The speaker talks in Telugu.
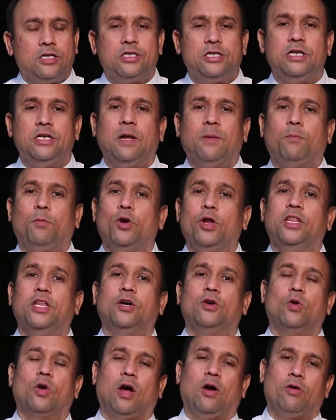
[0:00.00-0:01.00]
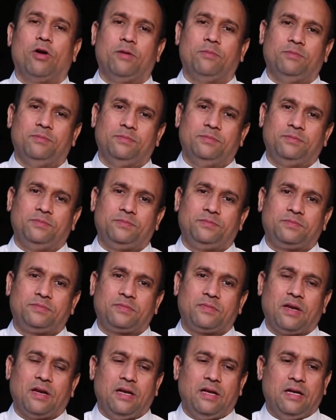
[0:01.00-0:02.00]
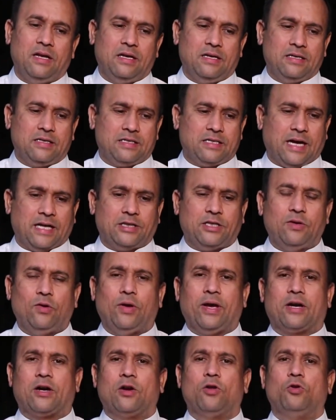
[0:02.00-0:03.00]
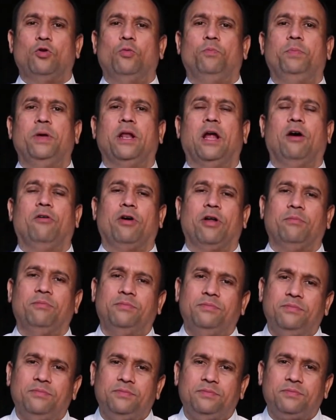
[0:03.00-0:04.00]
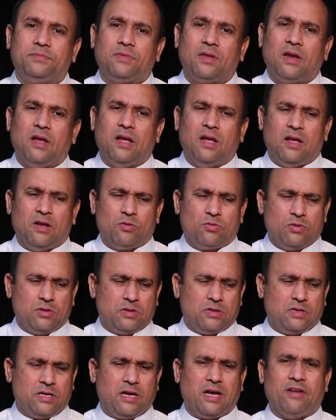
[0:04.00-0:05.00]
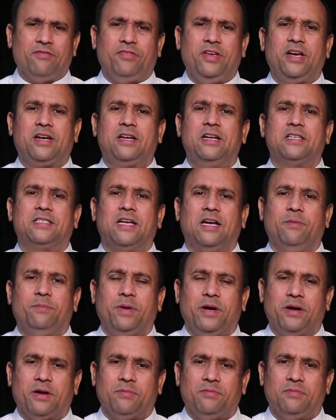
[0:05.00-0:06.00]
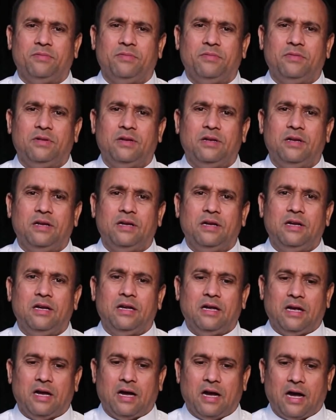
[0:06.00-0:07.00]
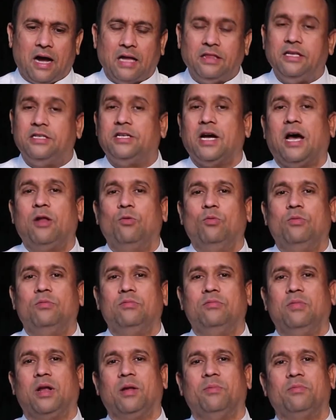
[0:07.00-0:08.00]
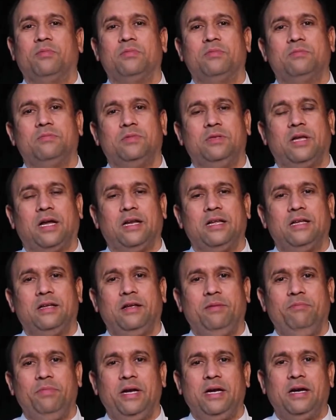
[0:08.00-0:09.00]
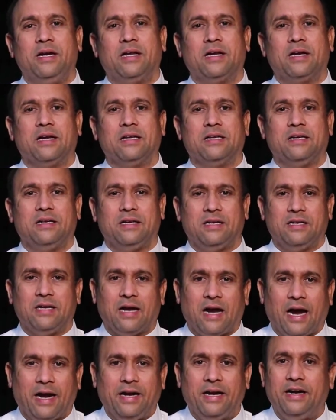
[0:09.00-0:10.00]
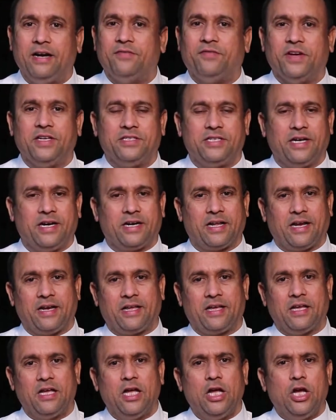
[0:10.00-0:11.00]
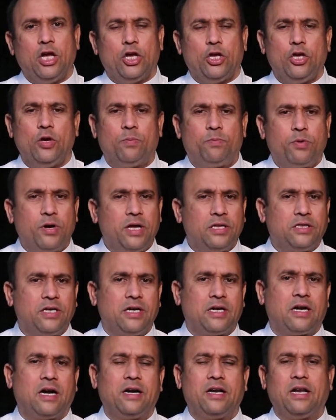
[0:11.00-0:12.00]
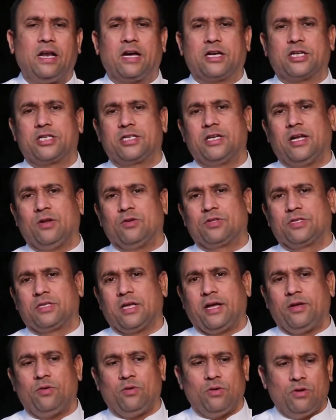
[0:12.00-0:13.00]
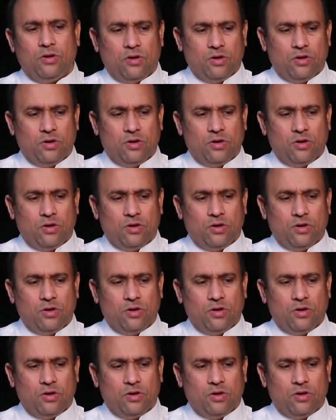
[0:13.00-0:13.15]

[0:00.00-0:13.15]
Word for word: చిన్న పొడి దగ్గు రావడం ఛాతీలో ఎక్కడో నొప్పి రావడం కొద్దిగా వీక్నెస్ అనిపించడం అది చాలు మనం దాన్ని ఇమ్మీడియట్గా ఐడెంటిఫై చేయడానికి ఎప్పుడైతే ఇట్లాంటి లక్షణాలు వస్తాయో